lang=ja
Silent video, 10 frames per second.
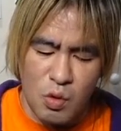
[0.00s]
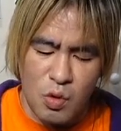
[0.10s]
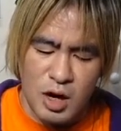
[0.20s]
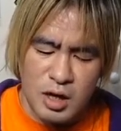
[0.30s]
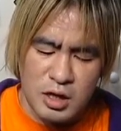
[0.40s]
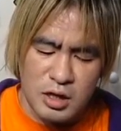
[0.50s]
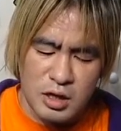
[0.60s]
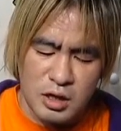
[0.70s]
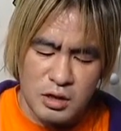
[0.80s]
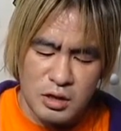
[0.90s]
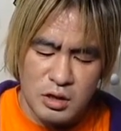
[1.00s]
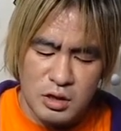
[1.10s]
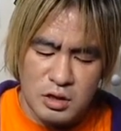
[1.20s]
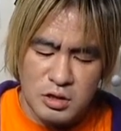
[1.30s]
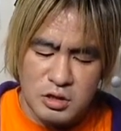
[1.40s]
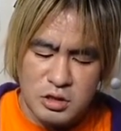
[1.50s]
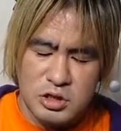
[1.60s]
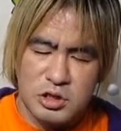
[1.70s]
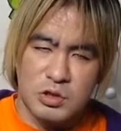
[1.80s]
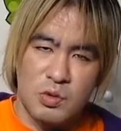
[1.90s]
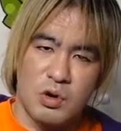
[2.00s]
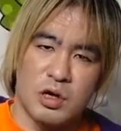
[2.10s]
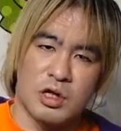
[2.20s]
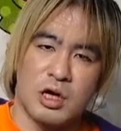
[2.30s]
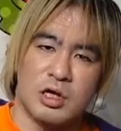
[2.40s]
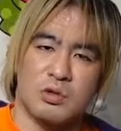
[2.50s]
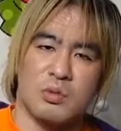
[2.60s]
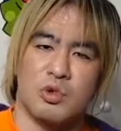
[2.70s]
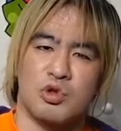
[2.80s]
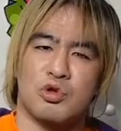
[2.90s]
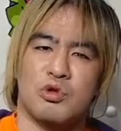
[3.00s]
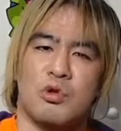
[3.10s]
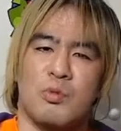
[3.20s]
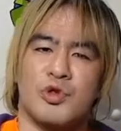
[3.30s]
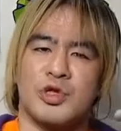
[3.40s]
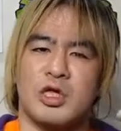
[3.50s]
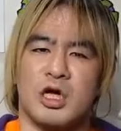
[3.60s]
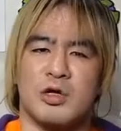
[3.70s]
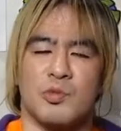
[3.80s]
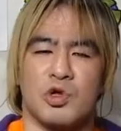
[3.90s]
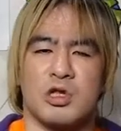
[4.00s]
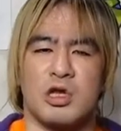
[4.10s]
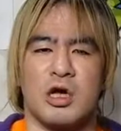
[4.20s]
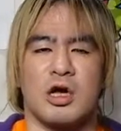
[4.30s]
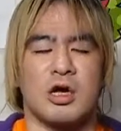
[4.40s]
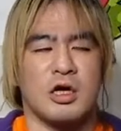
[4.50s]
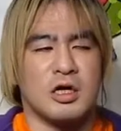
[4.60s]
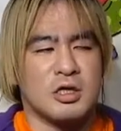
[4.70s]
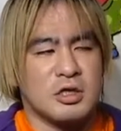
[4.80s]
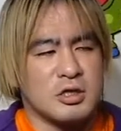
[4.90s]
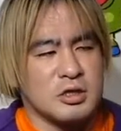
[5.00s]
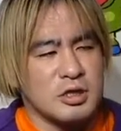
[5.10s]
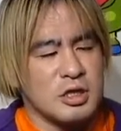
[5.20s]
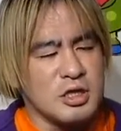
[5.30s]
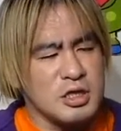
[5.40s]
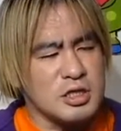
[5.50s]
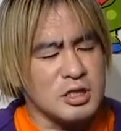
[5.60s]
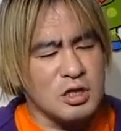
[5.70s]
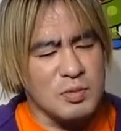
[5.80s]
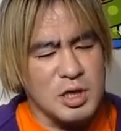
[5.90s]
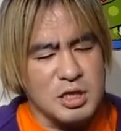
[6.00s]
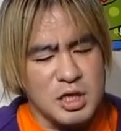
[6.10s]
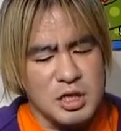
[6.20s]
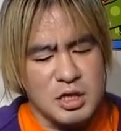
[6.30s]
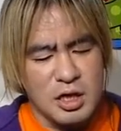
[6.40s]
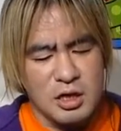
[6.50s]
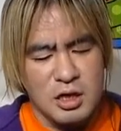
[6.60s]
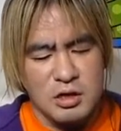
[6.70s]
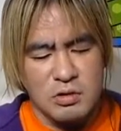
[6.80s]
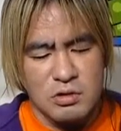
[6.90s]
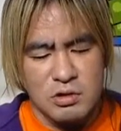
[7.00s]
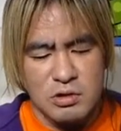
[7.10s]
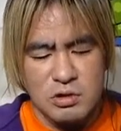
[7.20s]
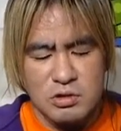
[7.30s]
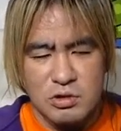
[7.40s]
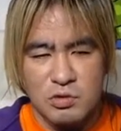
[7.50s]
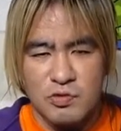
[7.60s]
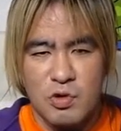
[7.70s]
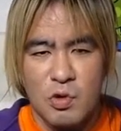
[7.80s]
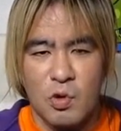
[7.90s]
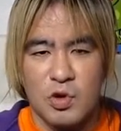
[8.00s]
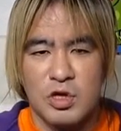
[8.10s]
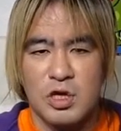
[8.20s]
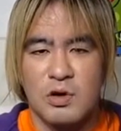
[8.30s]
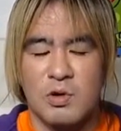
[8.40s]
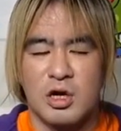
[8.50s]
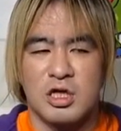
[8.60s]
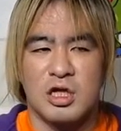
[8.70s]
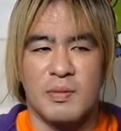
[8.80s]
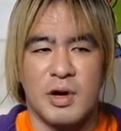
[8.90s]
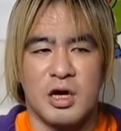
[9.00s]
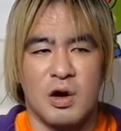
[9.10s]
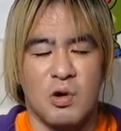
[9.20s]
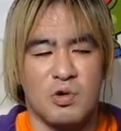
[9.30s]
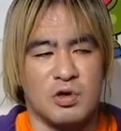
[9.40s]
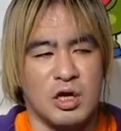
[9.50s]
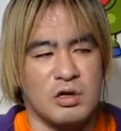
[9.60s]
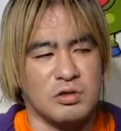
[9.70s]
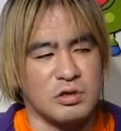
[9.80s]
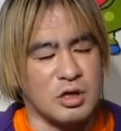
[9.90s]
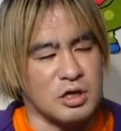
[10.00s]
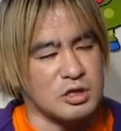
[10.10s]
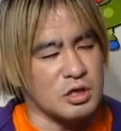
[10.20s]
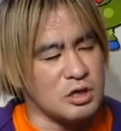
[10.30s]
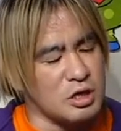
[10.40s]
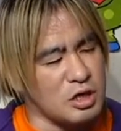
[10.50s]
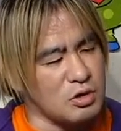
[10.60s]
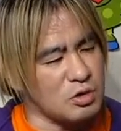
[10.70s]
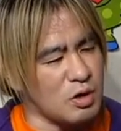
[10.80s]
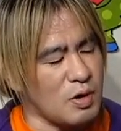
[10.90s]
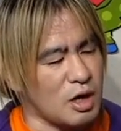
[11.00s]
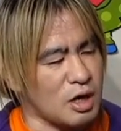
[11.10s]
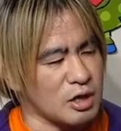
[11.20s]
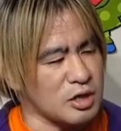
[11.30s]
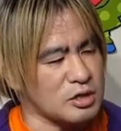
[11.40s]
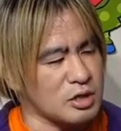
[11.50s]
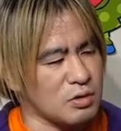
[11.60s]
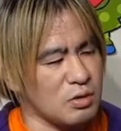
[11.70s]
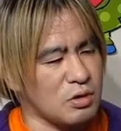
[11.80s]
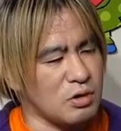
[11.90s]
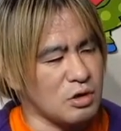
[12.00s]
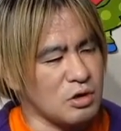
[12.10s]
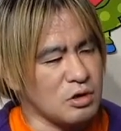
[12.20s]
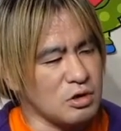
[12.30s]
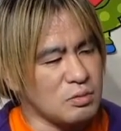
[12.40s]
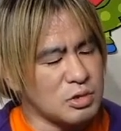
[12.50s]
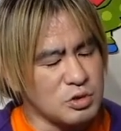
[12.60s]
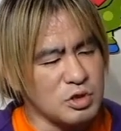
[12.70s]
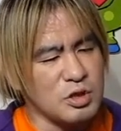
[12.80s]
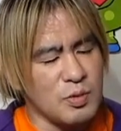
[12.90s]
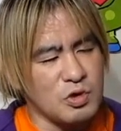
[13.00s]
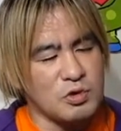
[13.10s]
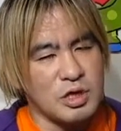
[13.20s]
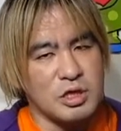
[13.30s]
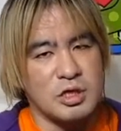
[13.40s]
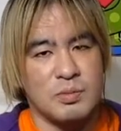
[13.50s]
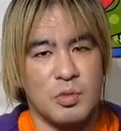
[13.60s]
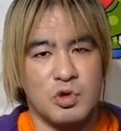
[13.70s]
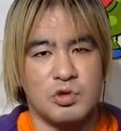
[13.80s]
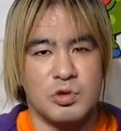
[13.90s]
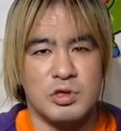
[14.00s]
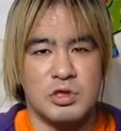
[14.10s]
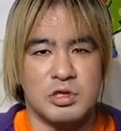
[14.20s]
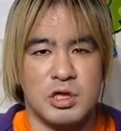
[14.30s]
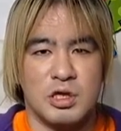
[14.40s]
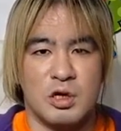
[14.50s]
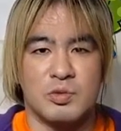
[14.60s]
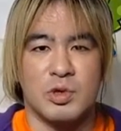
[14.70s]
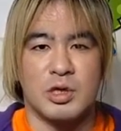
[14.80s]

開しようかなともちょっと思ってたりもして、インスタのメッセージって結局そのフォローをしてようがしてまいが送れるんで、設定できるのかわからないですけど、それで僕のインスタグラム